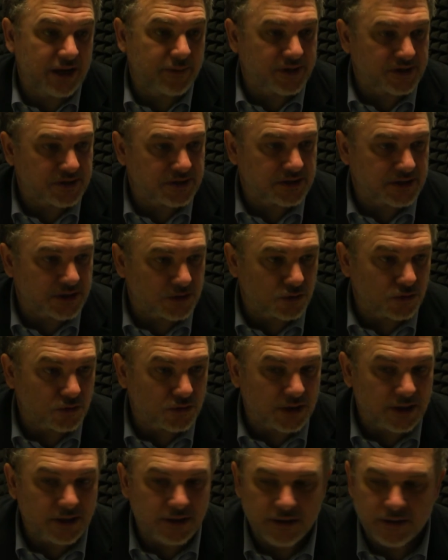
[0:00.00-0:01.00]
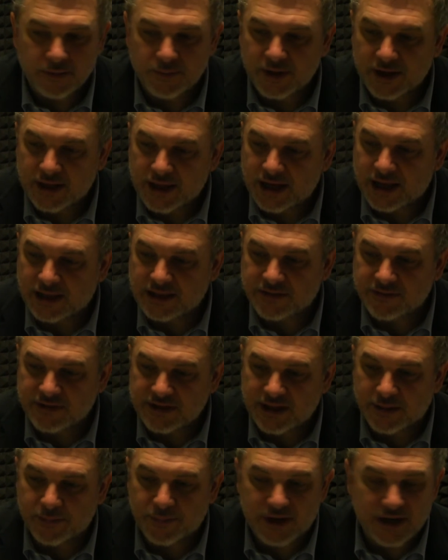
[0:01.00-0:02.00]
la magistratura perché
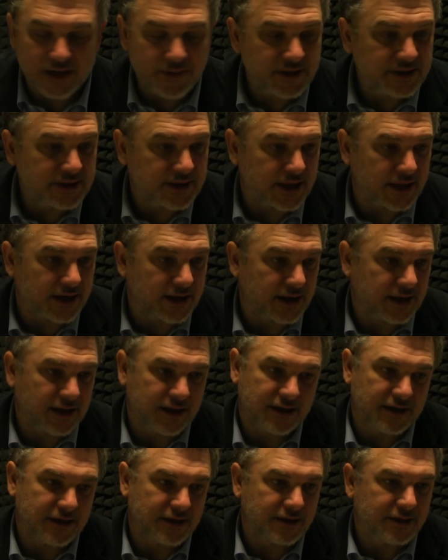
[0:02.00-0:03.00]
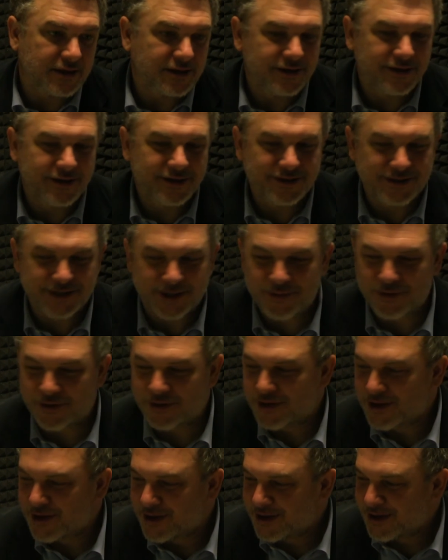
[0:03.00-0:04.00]
l'attività parlamentare eh, diciamo,
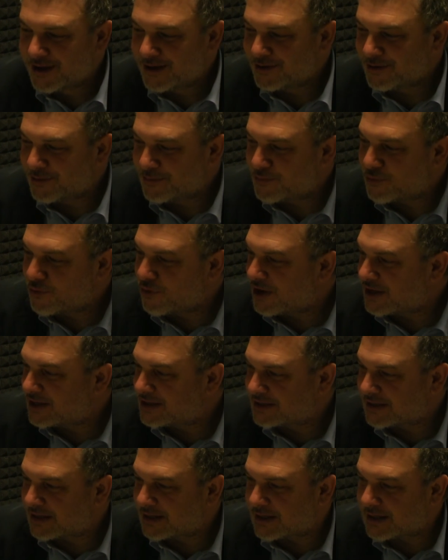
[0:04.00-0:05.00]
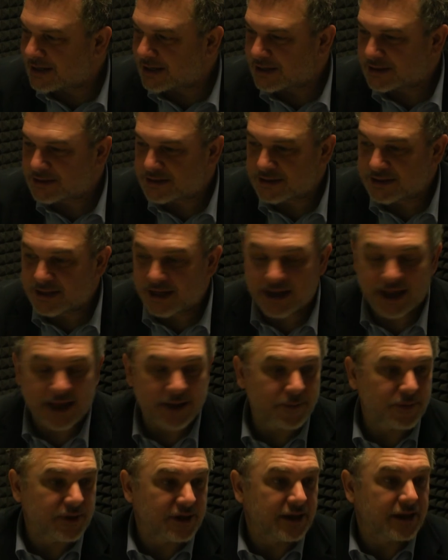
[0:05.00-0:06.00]
non può essere
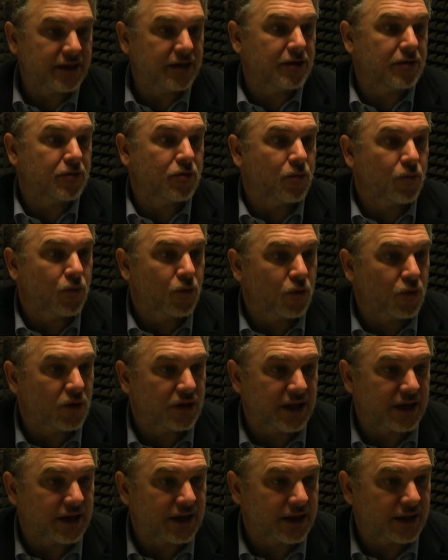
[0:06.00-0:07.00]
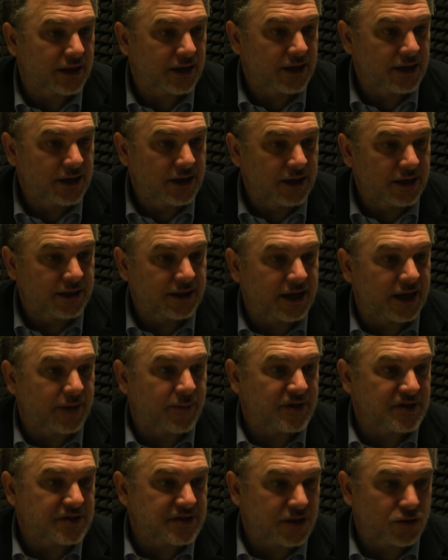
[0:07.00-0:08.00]
sindacabile eh, comunque dalla, dalla,
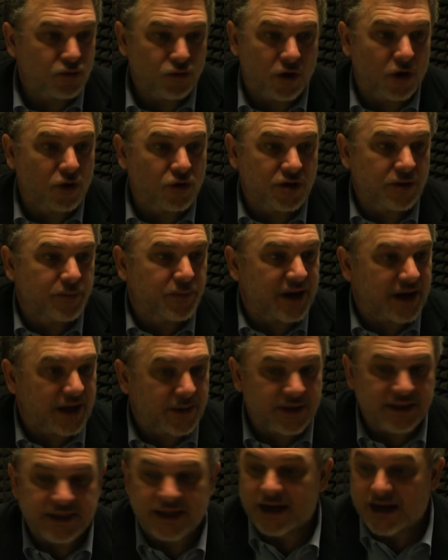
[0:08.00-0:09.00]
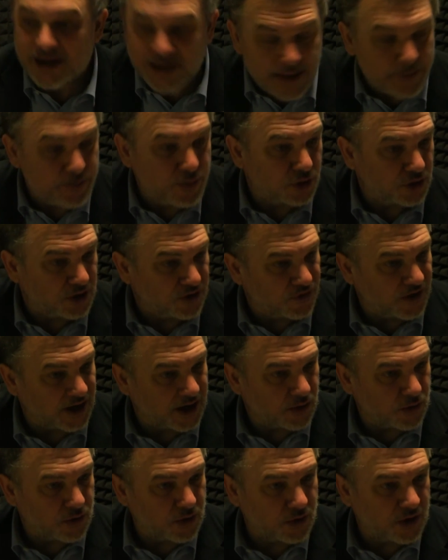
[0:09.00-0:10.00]
magistratura. Ogni parlamentare è libero di
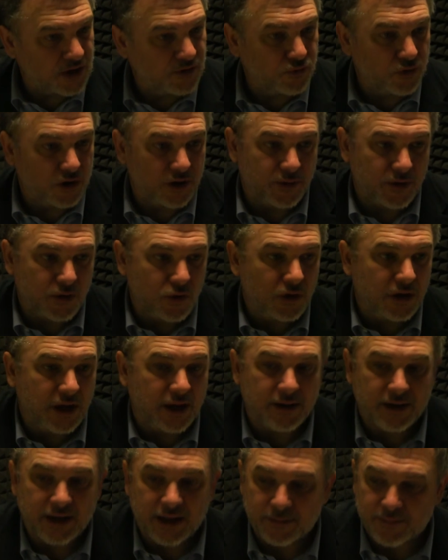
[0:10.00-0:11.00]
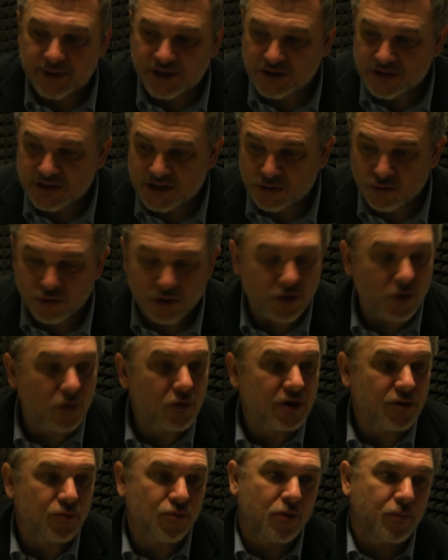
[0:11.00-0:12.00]
fare quello che vuole, per cui la, la magistratura
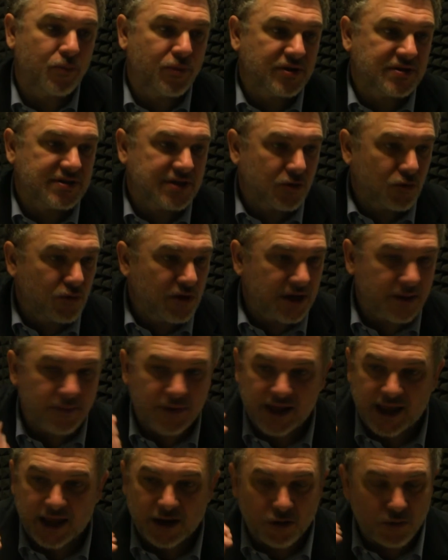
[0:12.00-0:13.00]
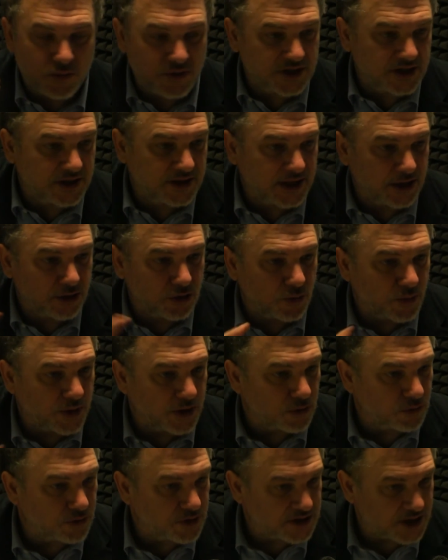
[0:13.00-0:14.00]
non li può perseguire seguire perché hanno presentato o
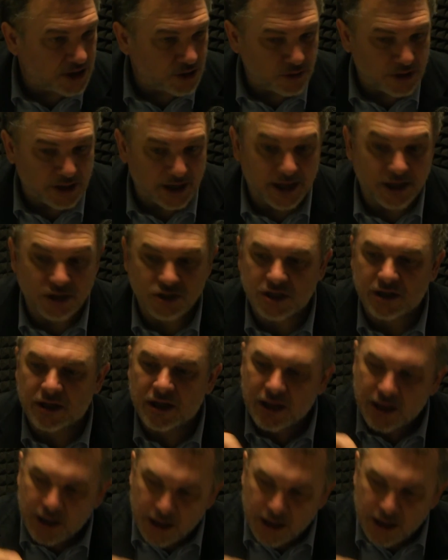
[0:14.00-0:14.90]
meno un disegno di legge.